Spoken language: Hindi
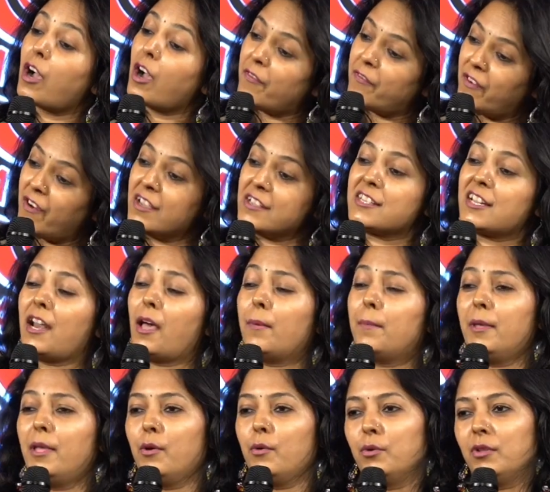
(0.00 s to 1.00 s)
का फासला
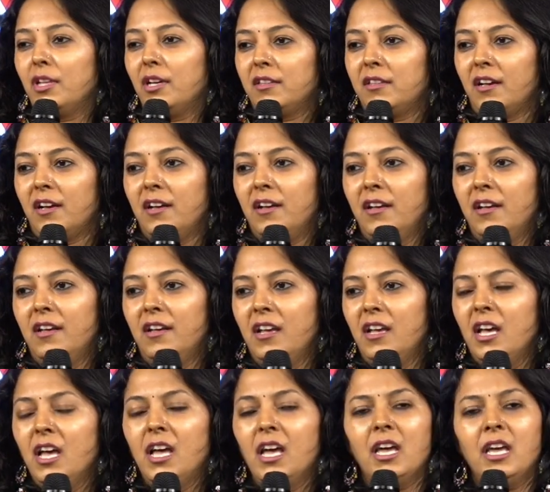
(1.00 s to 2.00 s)
भी होता था
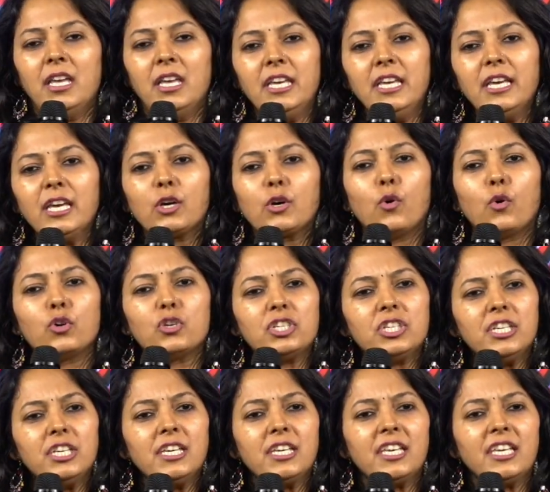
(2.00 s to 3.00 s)
ही को
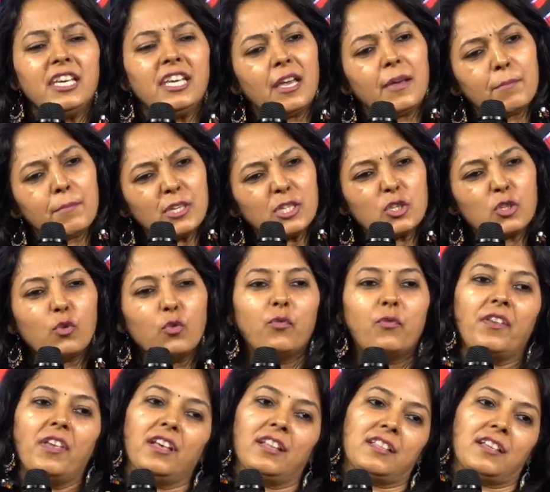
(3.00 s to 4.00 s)
शी की ये
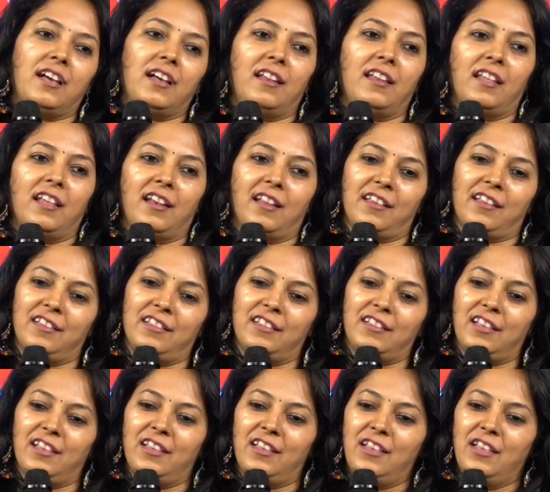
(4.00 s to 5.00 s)
मसरूफियत खलने लगी
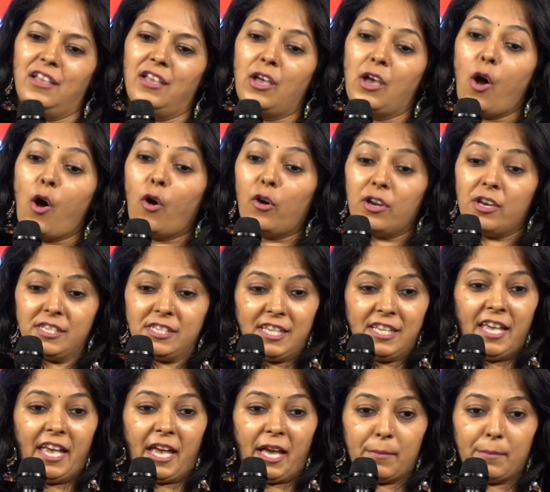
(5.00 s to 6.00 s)
थी और इसी
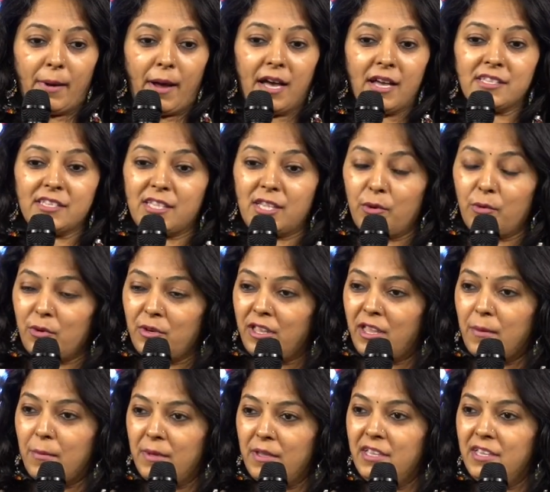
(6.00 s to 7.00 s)
एक बात से
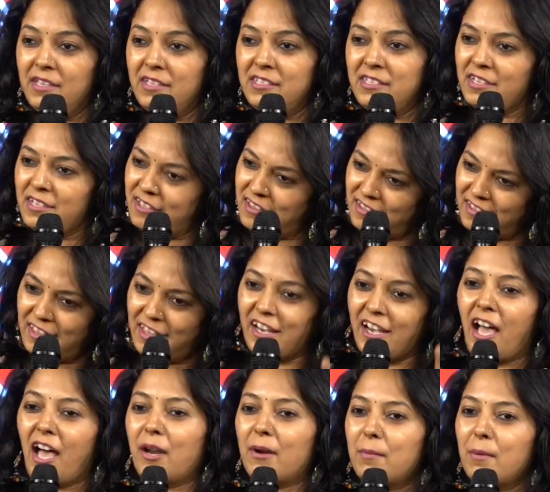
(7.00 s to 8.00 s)
उनके बीच
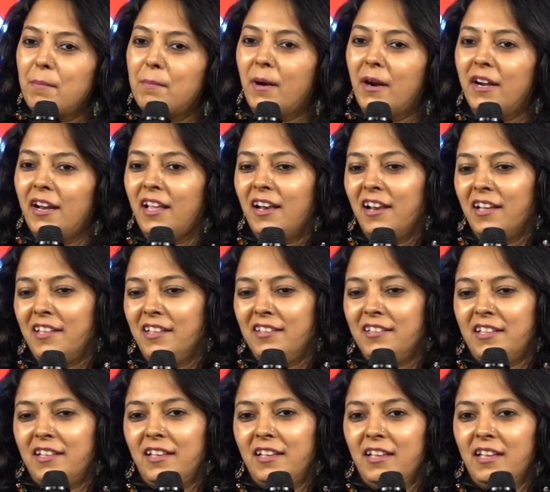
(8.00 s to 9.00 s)
दरार भी पड़ने लगी
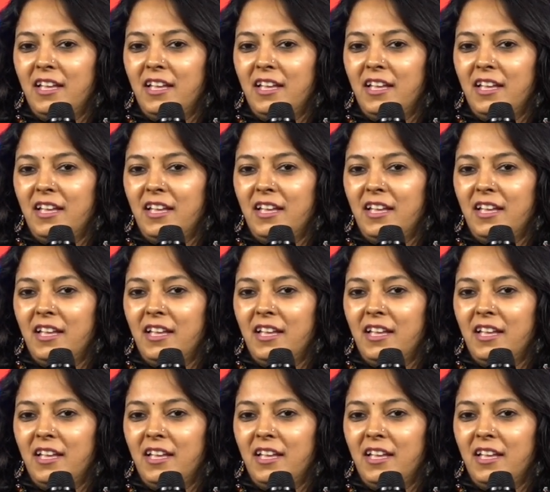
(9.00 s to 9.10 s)
थी